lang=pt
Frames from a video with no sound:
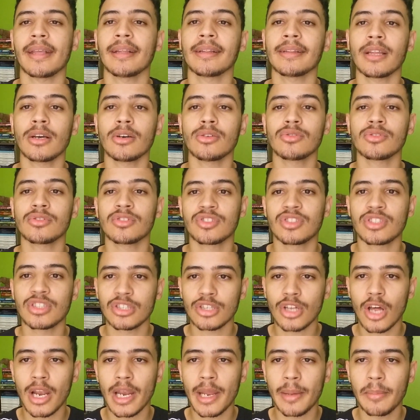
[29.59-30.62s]
Então,
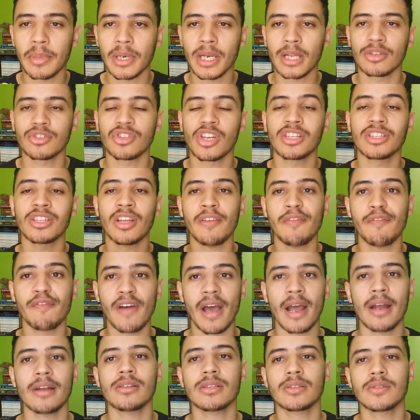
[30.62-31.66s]
só lembrando, a gente, tem
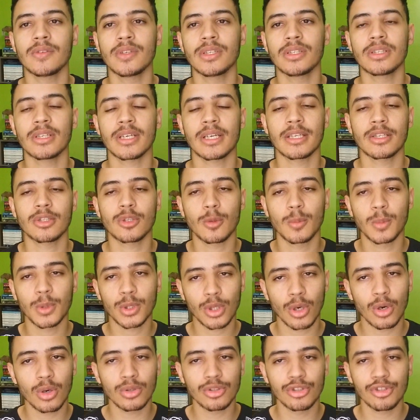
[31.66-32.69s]
vários vídeos aqui sobre
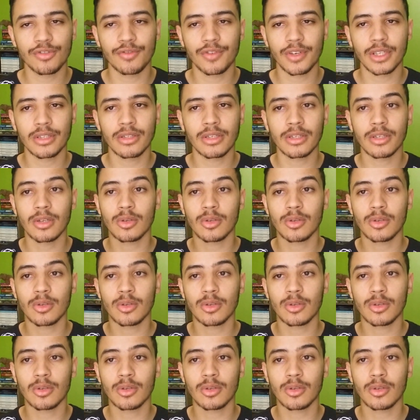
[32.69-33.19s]
Trono de Vidro.